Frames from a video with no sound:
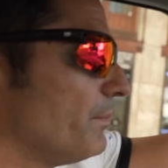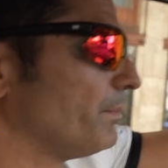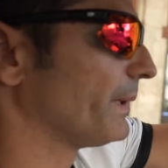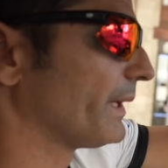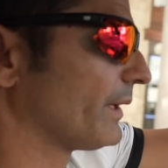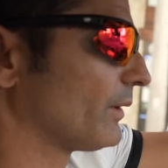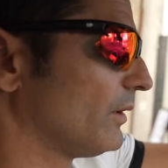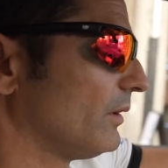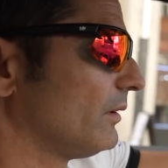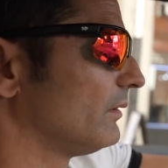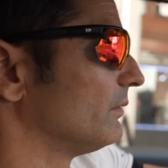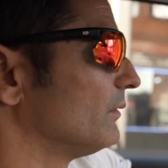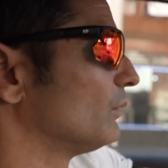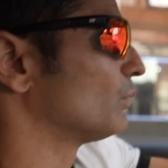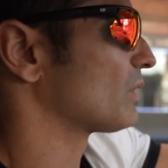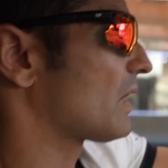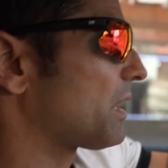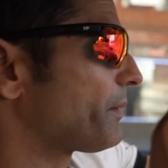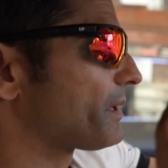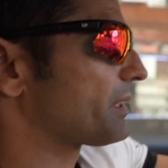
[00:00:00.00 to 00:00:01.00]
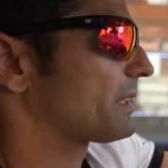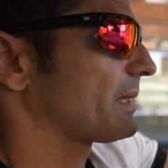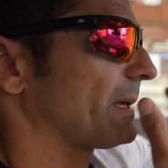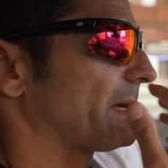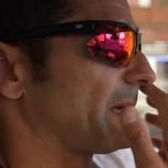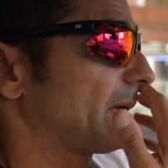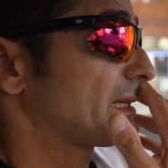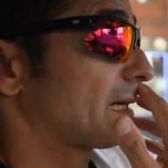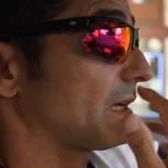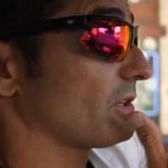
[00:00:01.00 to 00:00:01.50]
pero una vez
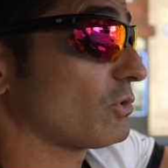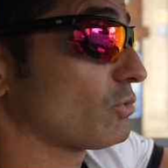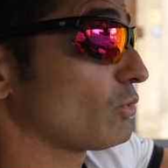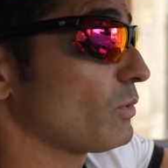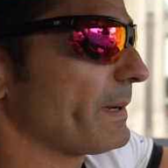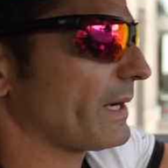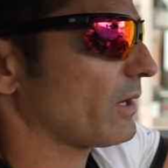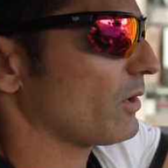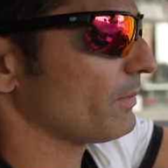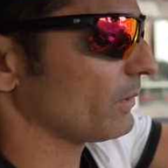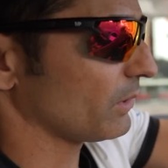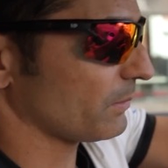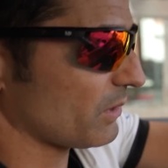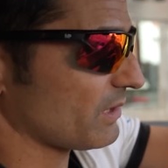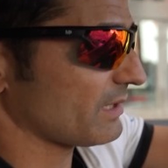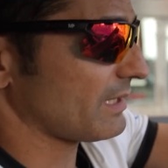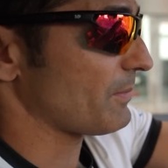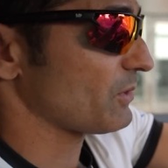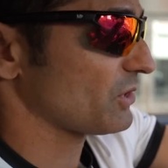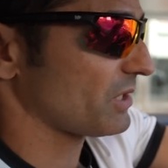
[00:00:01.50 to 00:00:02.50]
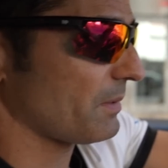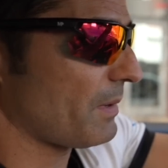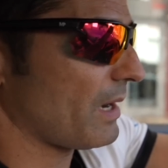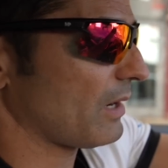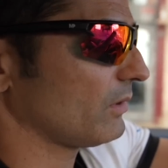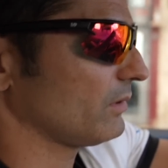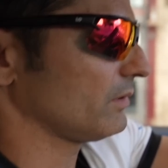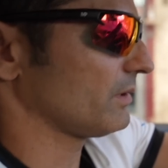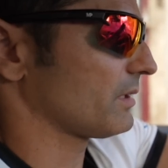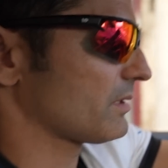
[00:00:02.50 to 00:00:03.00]
que ha llegado es súper cómodo porque estamos debajo,